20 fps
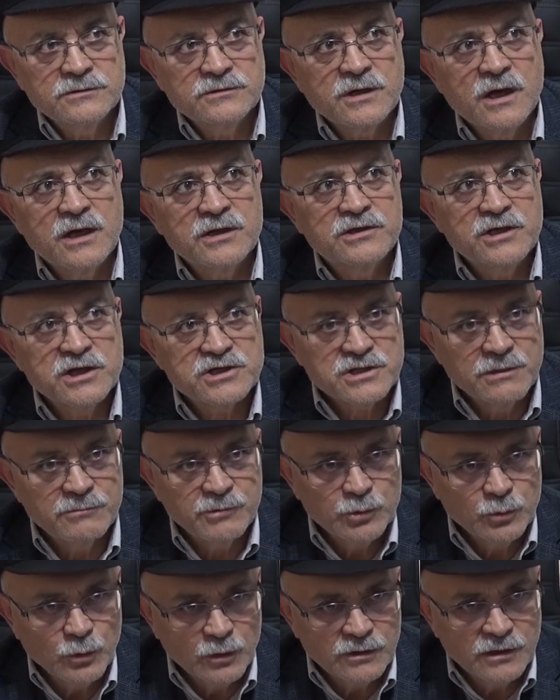rahat
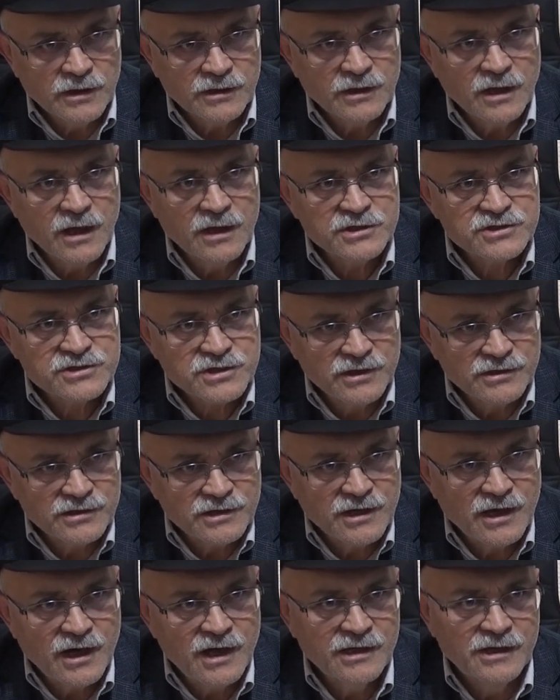yaşamın yollarını
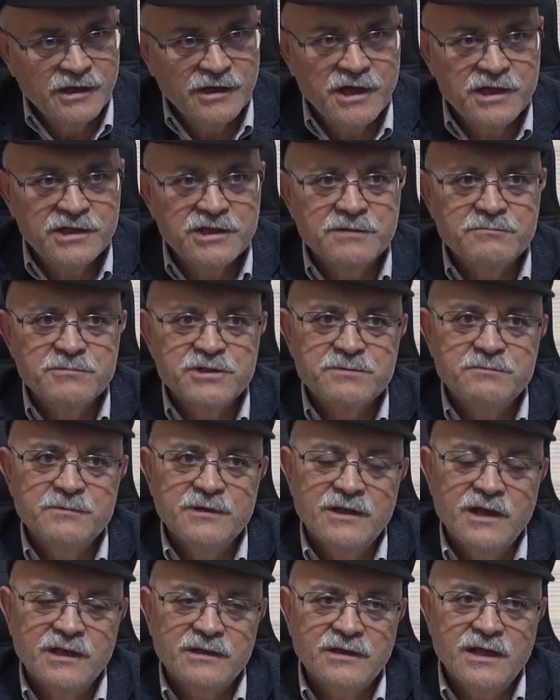alışkanlık haline getirmiş
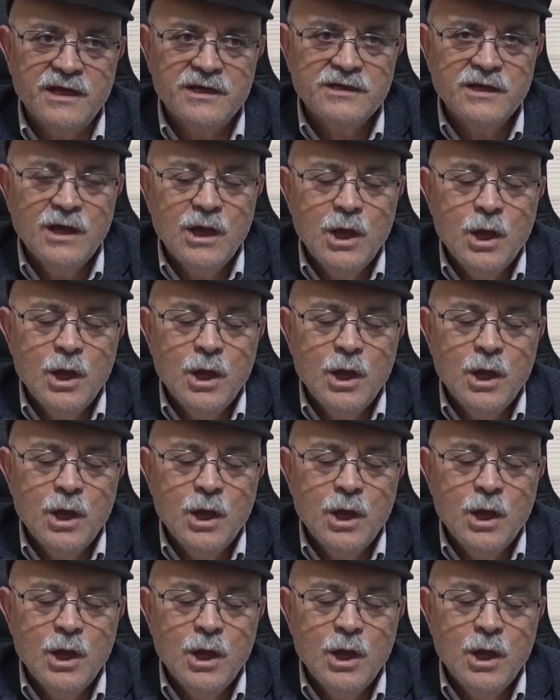milletler